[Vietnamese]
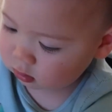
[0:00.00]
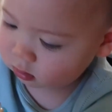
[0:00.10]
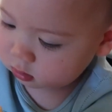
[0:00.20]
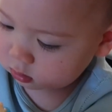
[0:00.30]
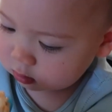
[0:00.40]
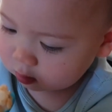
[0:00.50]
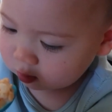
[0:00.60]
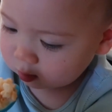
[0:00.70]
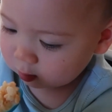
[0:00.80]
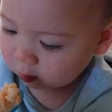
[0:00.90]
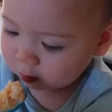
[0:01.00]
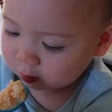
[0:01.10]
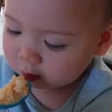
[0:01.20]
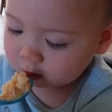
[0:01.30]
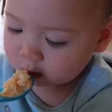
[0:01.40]
À mẹ con
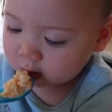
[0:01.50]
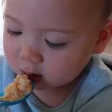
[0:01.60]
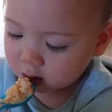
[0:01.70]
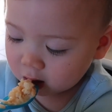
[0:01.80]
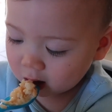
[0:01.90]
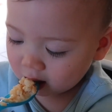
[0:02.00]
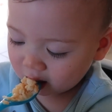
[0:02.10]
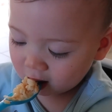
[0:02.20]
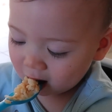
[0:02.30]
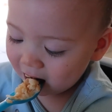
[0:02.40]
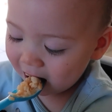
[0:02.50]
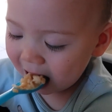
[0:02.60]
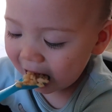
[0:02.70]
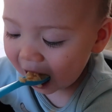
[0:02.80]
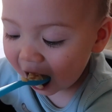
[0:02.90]
À
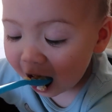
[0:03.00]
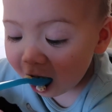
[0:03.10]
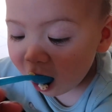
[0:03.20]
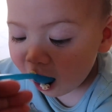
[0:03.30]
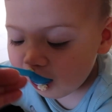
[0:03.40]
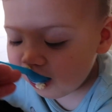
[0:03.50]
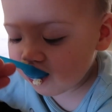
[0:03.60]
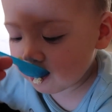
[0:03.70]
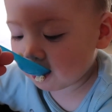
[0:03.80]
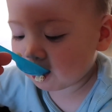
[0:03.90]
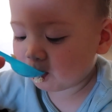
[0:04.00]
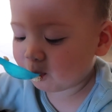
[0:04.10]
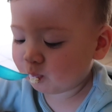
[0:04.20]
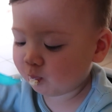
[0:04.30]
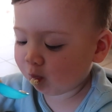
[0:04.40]
Good boy
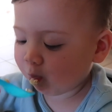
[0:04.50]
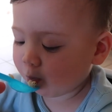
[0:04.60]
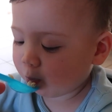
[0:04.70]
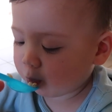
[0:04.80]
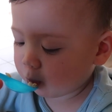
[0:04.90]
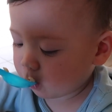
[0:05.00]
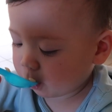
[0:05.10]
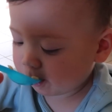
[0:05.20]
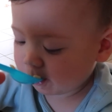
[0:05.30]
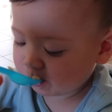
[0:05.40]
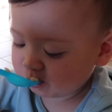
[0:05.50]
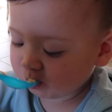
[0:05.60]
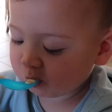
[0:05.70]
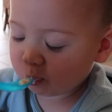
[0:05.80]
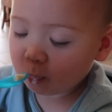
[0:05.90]
Ôi Rồi
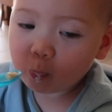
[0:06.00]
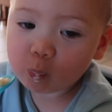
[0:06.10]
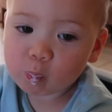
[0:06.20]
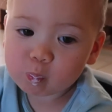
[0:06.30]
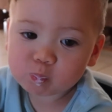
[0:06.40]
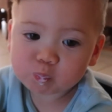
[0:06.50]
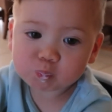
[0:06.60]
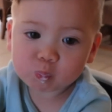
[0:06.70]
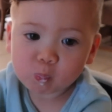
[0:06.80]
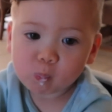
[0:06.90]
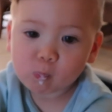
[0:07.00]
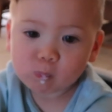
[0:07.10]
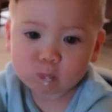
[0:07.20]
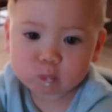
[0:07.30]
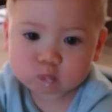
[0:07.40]
quá Xin lỗi
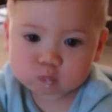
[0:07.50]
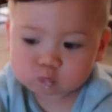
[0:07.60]
bác nhá